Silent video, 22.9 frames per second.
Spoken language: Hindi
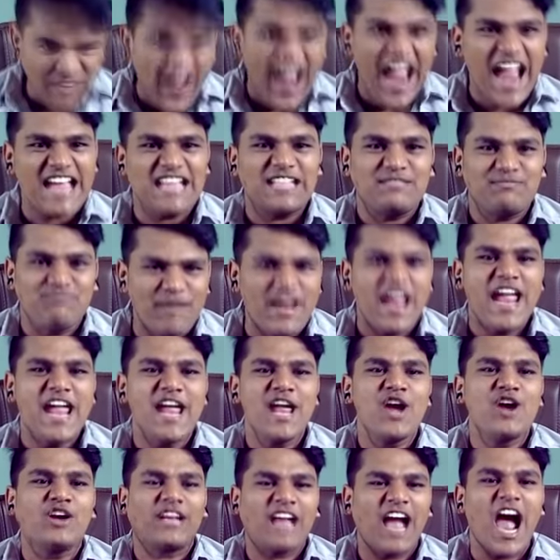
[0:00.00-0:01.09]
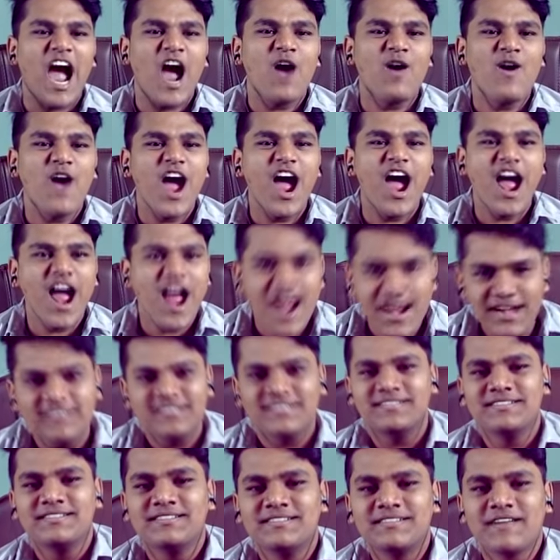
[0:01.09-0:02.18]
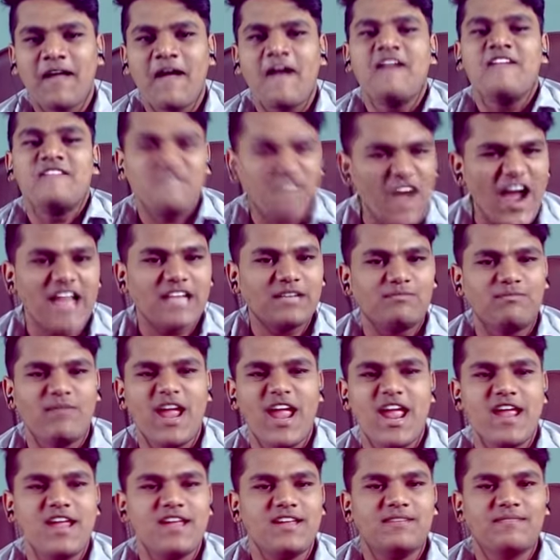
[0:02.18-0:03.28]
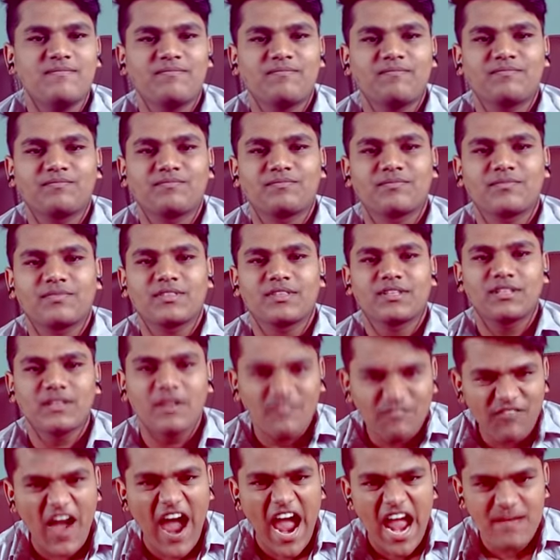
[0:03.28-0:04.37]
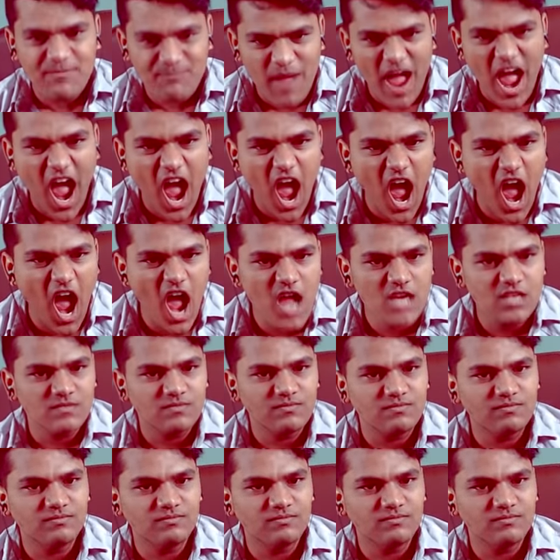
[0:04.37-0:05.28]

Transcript: फाइट मी यू कवर्ड फाइट मी फाइट मी